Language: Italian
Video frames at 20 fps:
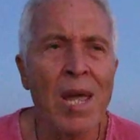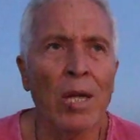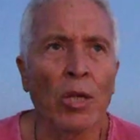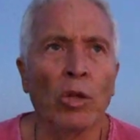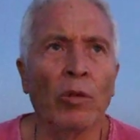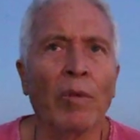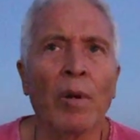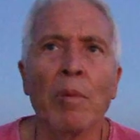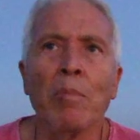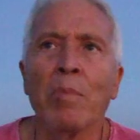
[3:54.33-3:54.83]

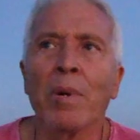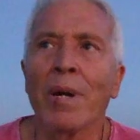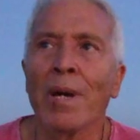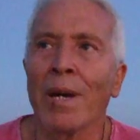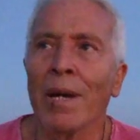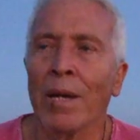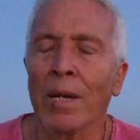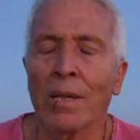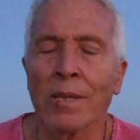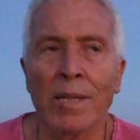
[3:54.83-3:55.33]

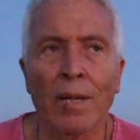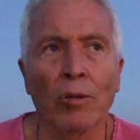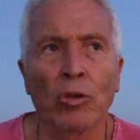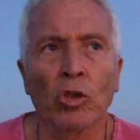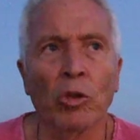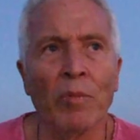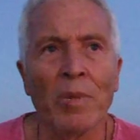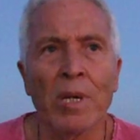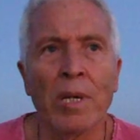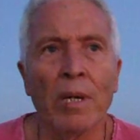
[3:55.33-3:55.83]
dovrebbe,
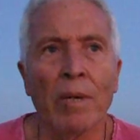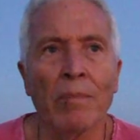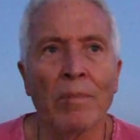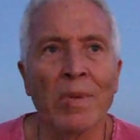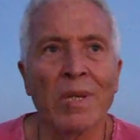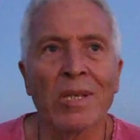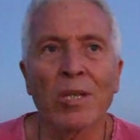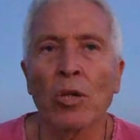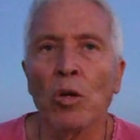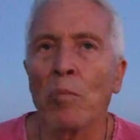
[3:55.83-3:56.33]
secondo me
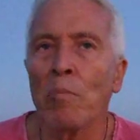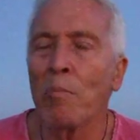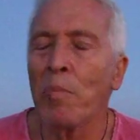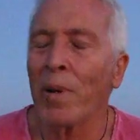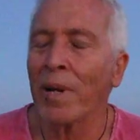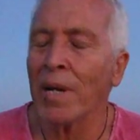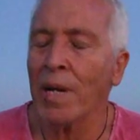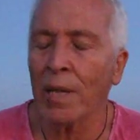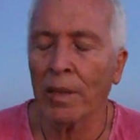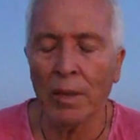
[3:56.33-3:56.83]

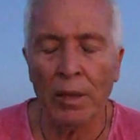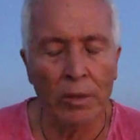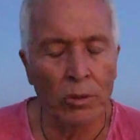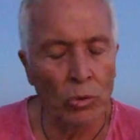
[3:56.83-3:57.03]
scomparire del